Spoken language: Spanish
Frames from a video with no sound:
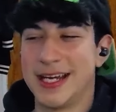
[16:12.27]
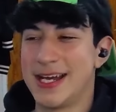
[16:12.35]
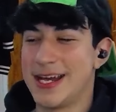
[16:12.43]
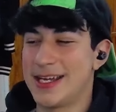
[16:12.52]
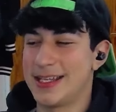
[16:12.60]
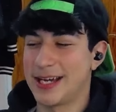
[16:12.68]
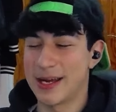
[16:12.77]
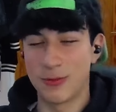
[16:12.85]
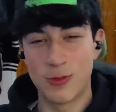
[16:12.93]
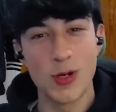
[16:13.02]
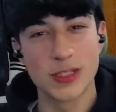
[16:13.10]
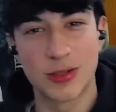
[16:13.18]
Eh, dejar
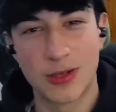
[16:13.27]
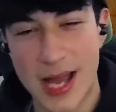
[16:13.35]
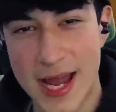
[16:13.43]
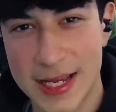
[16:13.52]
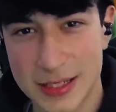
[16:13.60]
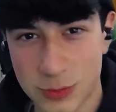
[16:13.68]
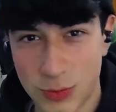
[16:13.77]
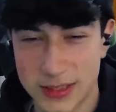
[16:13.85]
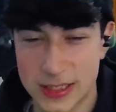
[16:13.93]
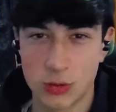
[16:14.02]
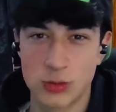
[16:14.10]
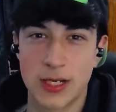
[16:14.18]
vuestro like,
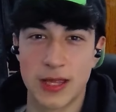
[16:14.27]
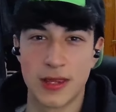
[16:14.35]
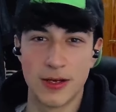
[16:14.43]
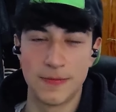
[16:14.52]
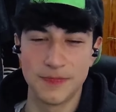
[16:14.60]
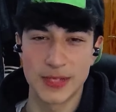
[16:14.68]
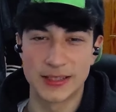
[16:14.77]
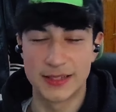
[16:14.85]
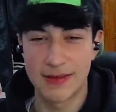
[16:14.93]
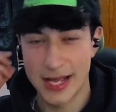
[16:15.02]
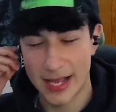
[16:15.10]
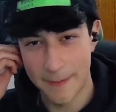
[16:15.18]
vuestra suscripción,
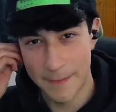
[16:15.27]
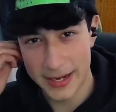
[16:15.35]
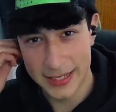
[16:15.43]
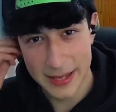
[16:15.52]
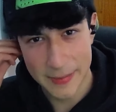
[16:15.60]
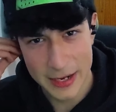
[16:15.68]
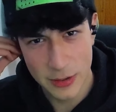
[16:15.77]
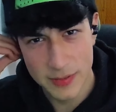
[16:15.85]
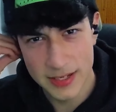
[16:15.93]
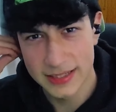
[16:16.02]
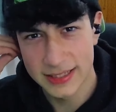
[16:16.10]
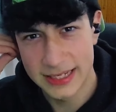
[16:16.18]
activa la campanita para no
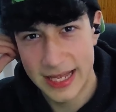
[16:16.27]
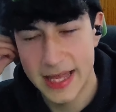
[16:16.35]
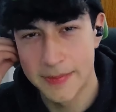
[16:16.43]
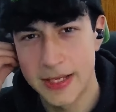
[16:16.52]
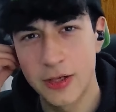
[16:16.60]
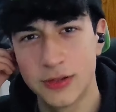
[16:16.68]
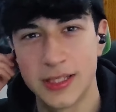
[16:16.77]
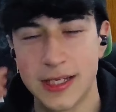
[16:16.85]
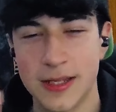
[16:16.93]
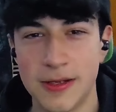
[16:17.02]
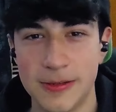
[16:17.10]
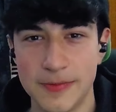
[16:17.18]
perderse nada de mi
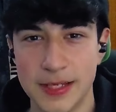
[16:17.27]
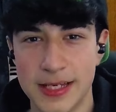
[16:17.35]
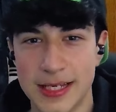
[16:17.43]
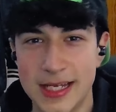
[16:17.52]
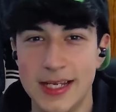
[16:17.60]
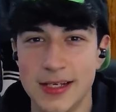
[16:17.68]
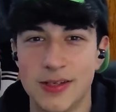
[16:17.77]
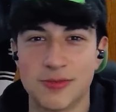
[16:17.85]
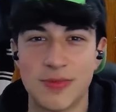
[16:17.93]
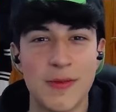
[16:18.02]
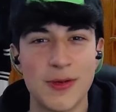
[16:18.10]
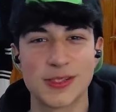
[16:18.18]
contenido y
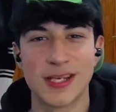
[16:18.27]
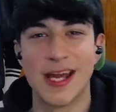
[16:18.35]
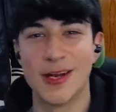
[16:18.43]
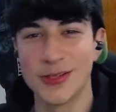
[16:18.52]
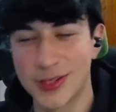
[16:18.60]
nos vemos en